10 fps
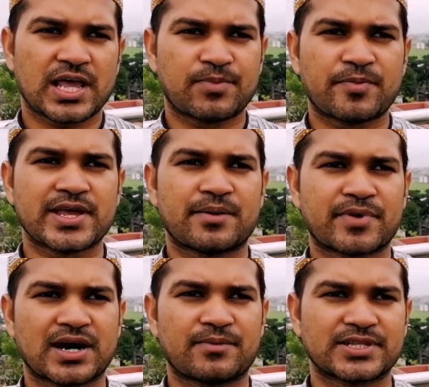এভাবেই
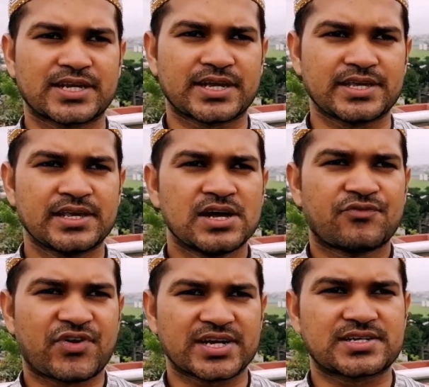আমরা আমাদের এই
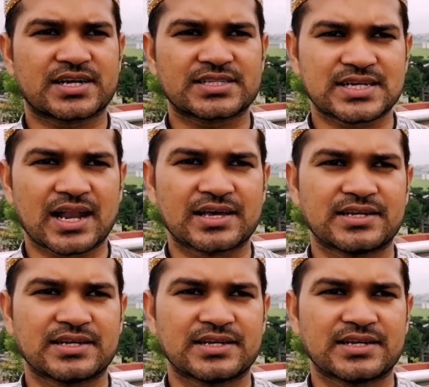ফাইটটাকে চালাই